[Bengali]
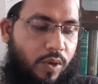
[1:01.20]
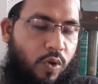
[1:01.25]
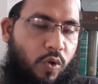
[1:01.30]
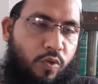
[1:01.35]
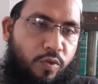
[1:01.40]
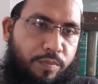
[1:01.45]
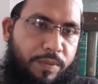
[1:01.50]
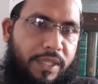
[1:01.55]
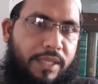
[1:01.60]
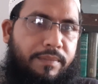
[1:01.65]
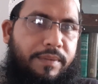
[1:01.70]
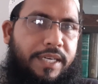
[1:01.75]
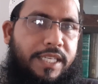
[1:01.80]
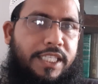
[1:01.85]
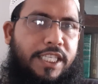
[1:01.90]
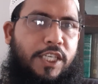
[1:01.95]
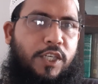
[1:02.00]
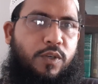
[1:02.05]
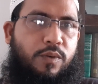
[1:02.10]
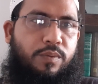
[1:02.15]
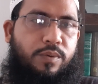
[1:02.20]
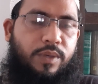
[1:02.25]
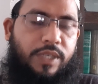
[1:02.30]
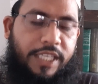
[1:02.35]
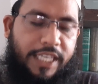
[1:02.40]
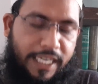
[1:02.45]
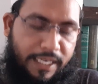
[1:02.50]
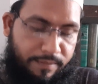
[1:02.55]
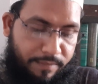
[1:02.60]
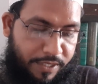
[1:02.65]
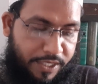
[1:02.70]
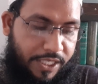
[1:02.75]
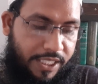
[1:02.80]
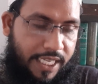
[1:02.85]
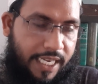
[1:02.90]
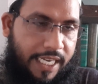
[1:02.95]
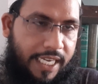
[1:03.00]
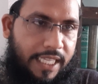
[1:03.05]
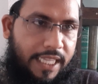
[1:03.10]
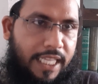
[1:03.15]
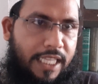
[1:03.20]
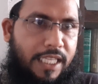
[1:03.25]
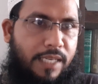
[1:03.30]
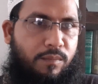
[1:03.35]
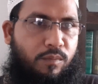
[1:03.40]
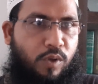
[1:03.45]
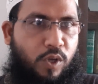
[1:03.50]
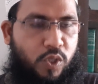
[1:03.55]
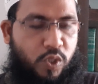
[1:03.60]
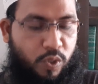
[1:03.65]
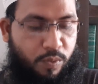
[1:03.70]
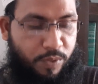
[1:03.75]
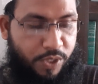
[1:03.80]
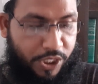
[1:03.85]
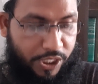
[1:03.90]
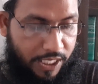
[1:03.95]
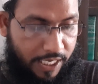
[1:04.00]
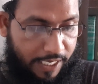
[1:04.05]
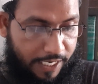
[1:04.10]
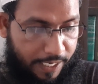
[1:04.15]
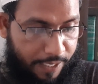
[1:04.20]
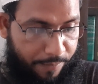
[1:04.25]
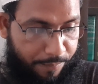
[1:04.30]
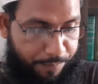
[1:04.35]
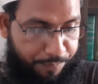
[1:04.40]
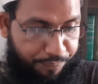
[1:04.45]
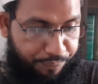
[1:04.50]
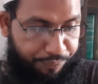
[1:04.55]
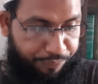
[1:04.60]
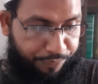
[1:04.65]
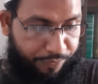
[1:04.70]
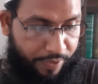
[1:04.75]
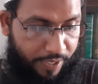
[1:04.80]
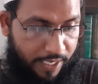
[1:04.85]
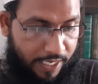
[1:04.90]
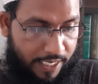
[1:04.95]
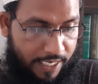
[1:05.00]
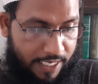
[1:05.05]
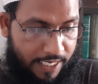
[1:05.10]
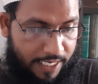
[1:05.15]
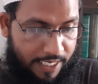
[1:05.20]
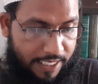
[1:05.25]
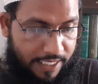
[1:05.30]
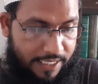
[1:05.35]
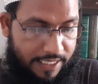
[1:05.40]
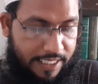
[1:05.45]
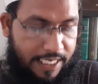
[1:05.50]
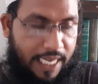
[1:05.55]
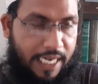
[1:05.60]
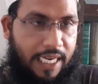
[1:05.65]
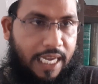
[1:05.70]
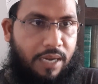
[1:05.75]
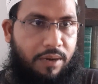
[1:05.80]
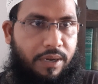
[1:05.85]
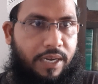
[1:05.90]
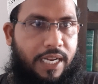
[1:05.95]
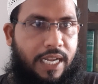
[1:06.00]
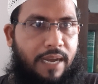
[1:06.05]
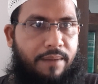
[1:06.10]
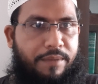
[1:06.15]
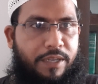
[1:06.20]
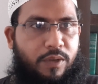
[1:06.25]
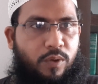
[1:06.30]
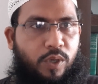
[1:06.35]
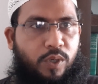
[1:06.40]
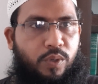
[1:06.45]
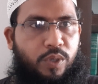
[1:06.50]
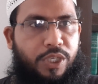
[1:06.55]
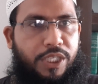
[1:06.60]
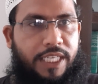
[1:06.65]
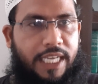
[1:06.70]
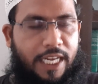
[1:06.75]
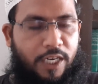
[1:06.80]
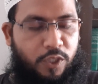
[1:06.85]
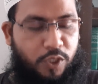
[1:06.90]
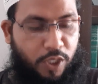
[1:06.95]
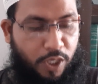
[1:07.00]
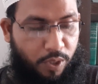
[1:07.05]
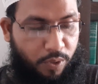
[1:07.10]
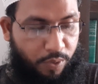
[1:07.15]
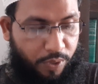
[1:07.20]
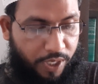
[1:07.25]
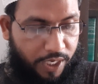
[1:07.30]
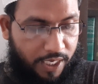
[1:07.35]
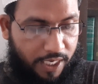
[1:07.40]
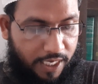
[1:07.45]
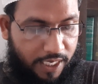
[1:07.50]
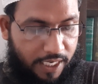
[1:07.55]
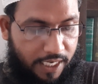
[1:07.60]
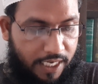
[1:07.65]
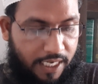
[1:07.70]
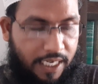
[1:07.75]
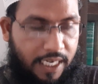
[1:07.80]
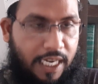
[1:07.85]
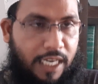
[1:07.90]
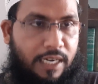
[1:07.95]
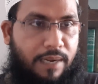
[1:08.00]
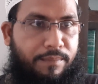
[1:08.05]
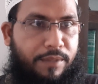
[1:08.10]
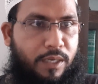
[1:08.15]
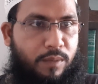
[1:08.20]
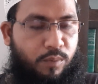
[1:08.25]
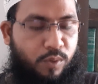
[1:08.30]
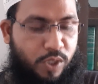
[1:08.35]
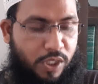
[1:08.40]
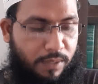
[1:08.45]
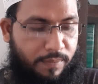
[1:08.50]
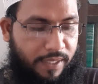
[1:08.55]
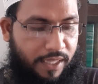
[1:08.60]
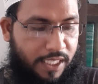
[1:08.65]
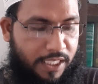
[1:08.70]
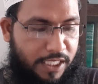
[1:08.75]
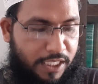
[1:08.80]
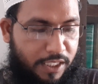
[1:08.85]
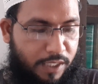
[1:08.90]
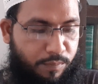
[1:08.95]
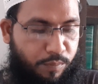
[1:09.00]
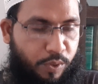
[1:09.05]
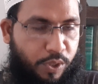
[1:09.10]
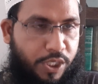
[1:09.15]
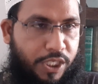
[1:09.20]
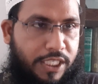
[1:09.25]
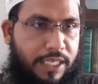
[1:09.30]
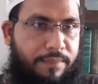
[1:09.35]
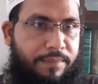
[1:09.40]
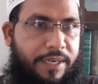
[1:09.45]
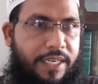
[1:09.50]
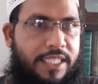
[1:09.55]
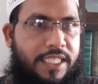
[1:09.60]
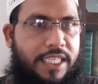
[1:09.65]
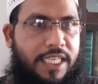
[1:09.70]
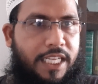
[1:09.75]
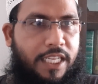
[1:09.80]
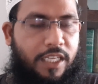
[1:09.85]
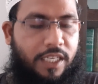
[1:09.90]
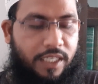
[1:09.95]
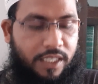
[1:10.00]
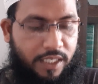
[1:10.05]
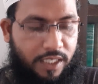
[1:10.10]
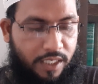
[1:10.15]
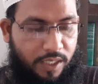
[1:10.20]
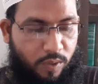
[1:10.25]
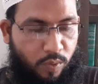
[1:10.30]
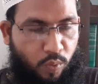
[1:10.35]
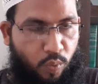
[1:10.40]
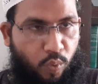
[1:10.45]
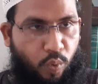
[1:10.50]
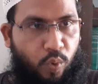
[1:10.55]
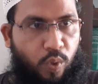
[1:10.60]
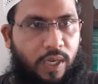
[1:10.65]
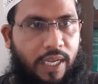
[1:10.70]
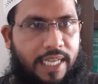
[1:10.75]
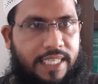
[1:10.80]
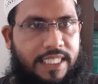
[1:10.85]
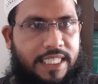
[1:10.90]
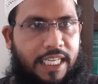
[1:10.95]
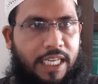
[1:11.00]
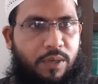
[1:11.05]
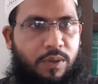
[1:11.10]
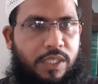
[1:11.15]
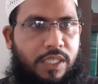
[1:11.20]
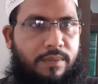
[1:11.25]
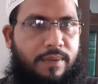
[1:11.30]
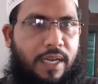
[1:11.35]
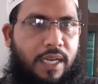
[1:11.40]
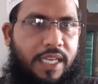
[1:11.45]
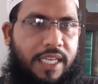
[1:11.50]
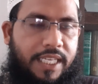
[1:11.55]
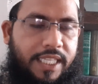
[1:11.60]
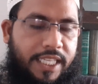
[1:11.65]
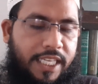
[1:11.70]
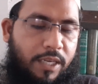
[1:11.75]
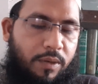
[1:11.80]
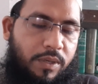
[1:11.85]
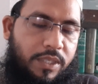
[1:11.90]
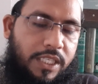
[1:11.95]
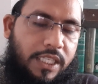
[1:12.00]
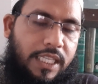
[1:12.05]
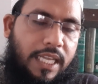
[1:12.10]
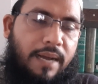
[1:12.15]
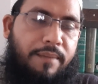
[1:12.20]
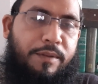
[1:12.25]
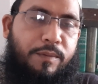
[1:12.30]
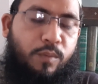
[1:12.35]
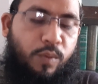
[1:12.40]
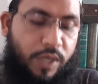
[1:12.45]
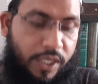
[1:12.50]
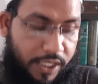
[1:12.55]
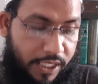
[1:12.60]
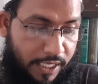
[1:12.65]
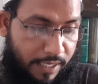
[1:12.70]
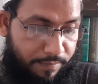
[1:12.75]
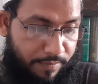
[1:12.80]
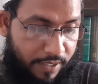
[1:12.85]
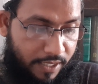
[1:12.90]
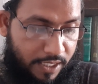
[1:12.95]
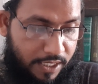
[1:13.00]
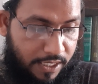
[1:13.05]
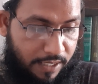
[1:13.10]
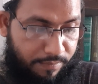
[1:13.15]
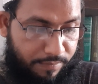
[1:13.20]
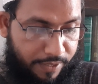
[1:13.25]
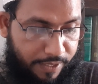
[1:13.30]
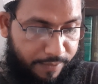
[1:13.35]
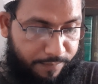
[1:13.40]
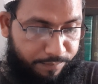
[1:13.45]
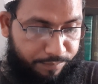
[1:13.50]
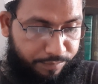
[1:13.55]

হোমিওপ্যাথি মেডিসিনের উপর জ্ঞান বেশি থাকে তাদের মুখস্থ বেশি থাকে যার কারণে আমি ওইগুলি নিয়ে আলোচনা করি কারণ আপনারা বুঝতে পারতেছেন যে প্রত্যেকটা মেডিসিনেই কোন গাছ থেকে হয়েছে বা কী থেকে হয়েছে তা আমি বলে দিই আপনাদের সামনে